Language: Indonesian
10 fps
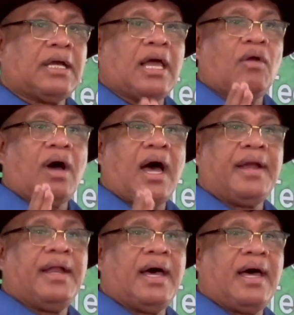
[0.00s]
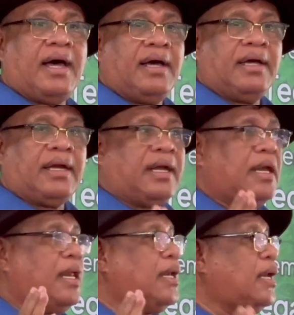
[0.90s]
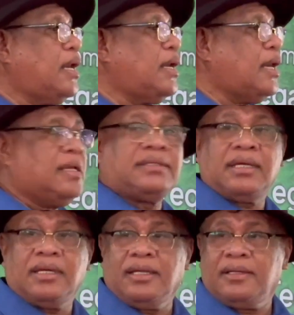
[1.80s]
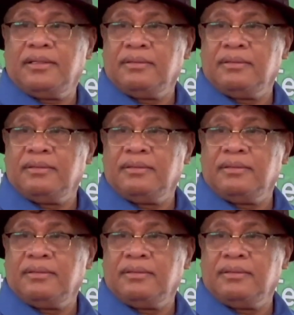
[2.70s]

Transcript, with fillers: kalau ada nenek-nenek di sini,